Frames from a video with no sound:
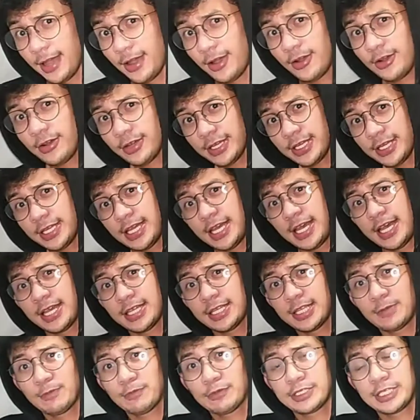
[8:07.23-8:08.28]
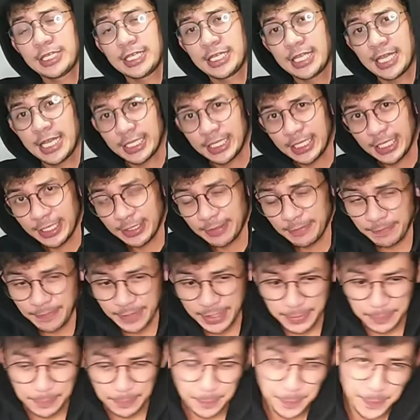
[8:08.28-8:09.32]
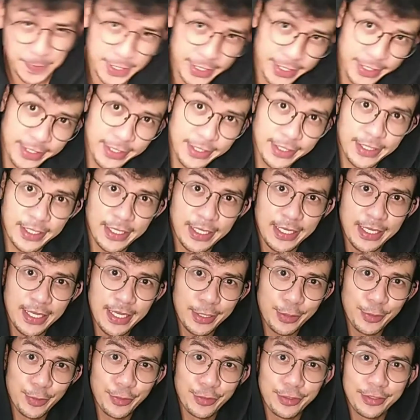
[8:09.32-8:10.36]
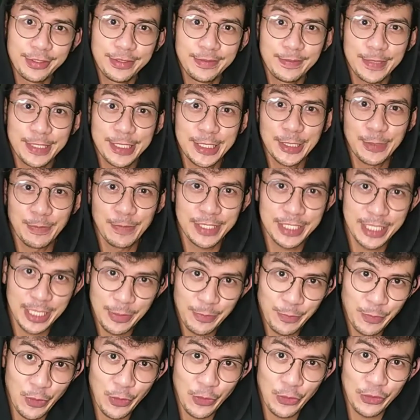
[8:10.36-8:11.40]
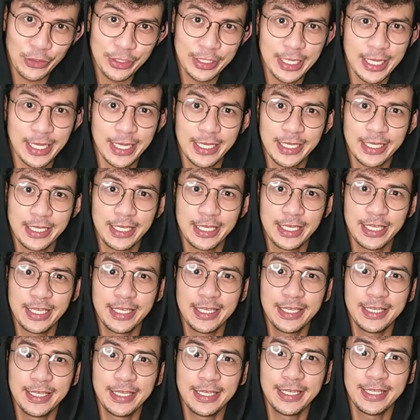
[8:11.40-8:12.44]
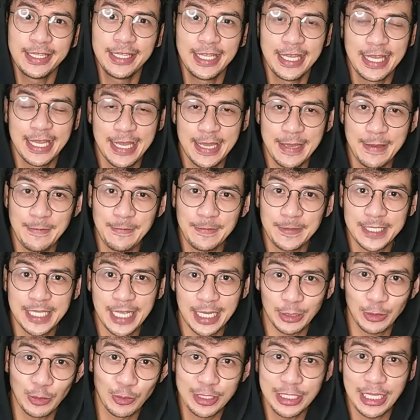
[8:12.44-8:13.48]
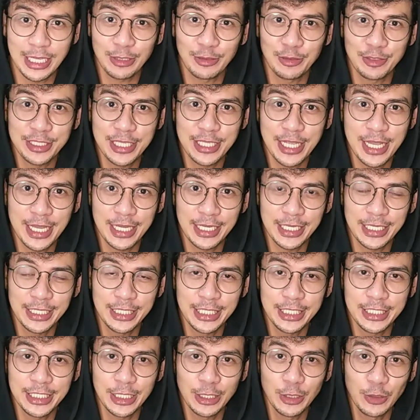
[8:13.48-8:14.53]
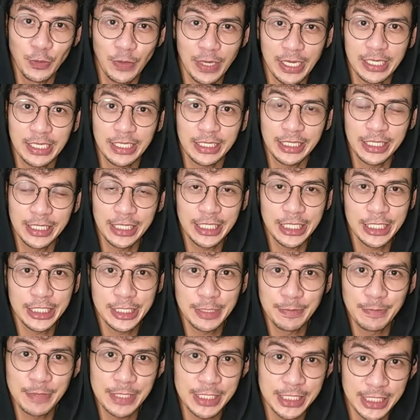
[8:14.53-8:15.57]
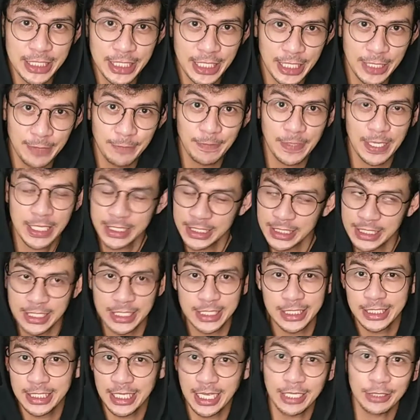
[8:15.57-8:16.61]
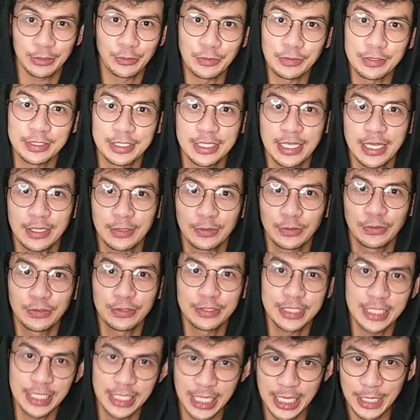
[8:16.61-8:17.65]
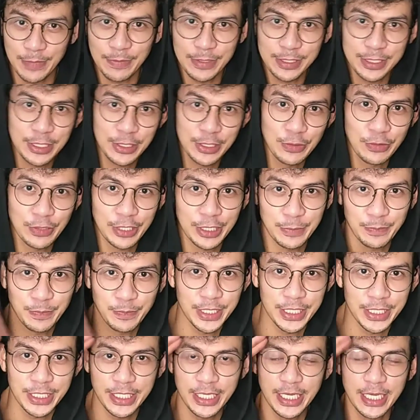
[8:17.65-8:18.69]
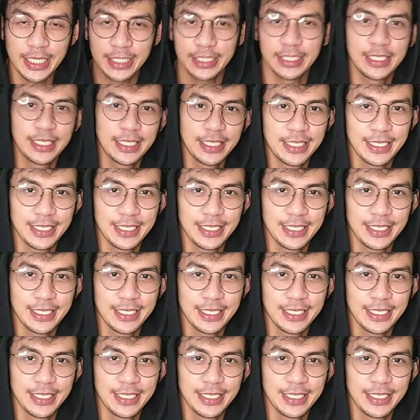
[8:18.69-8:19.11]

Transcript: Okay, uh, tapos na natin mag-pit. Kaya yon masing-masay po ako dahil saktong-sakto sa akin. Hindi siya luwag at hindi siya masikip. Asing saktong-sakto. Salamat sa iyo kaibigan.